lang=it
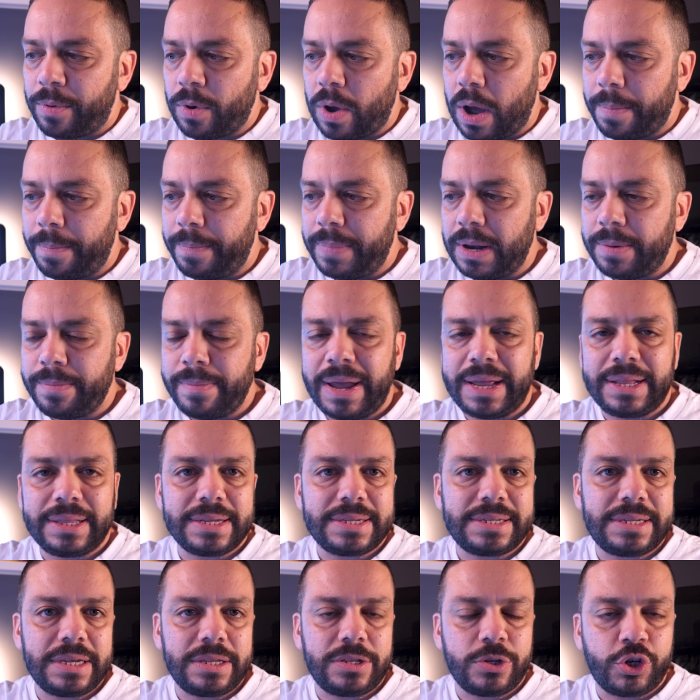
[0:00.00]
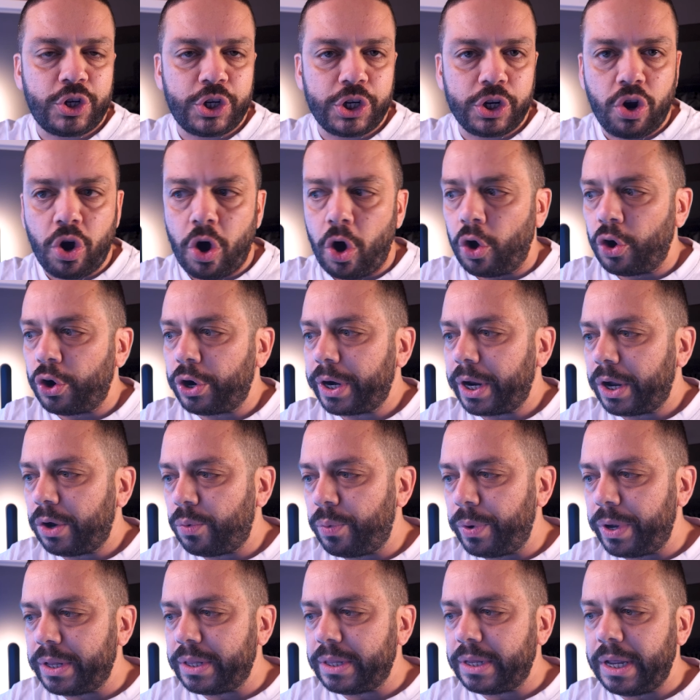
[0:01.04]
probabilmente 16 core e
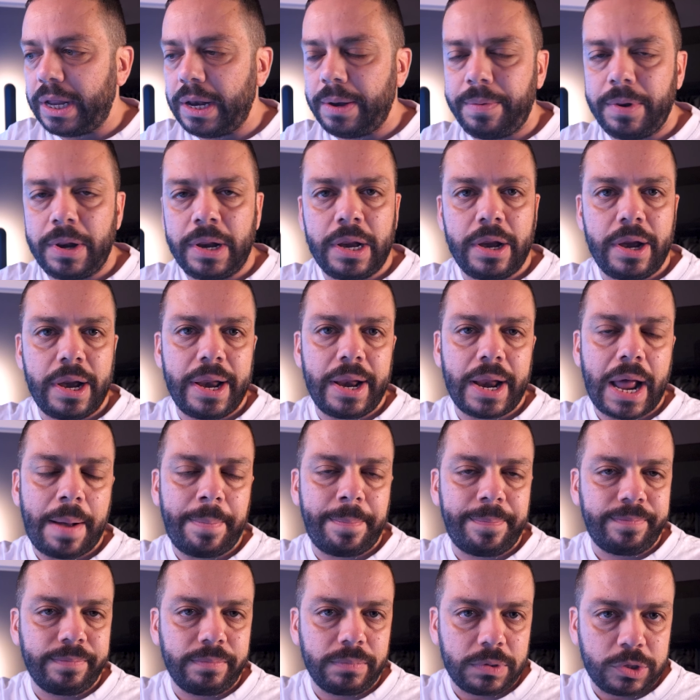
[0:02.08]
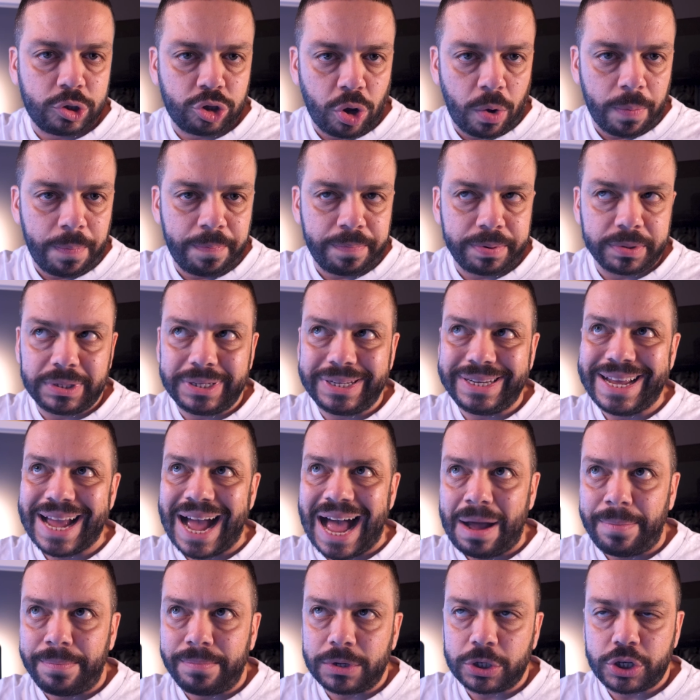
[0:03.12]
quindi il, la, il top di
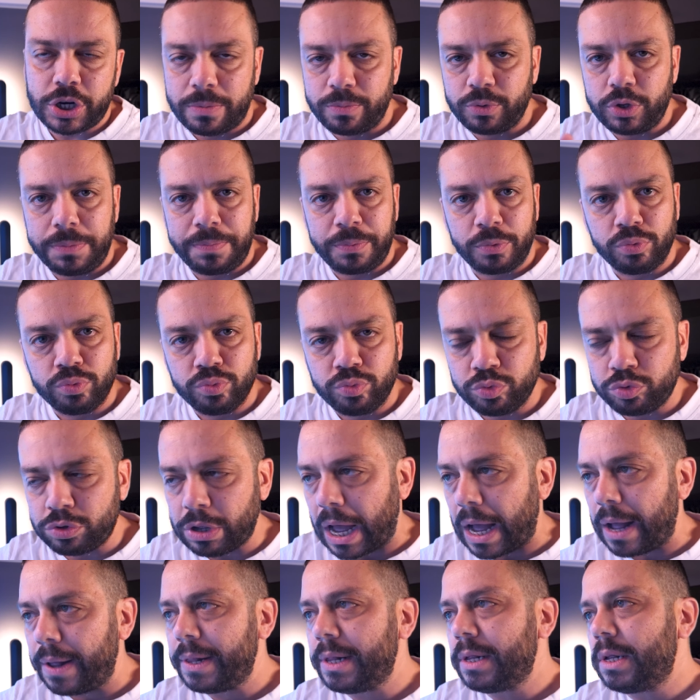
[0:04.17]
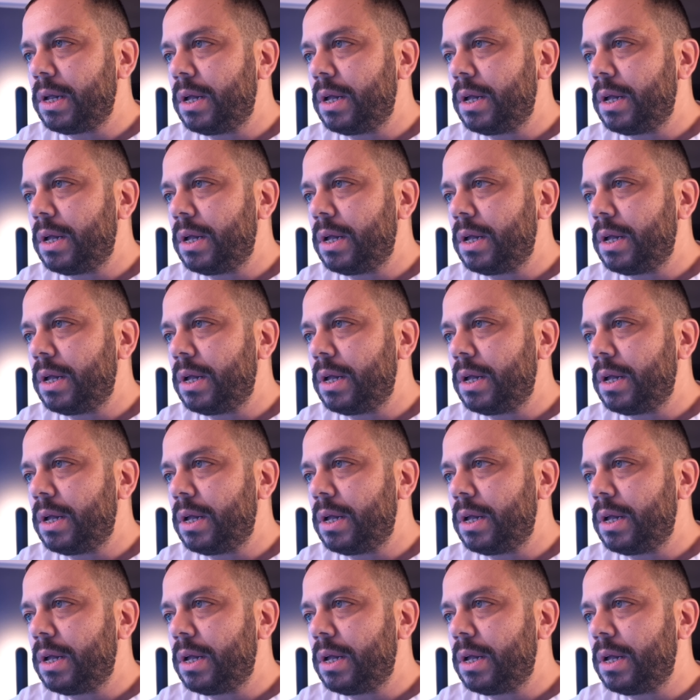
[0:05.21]
gamma, diciamo di punta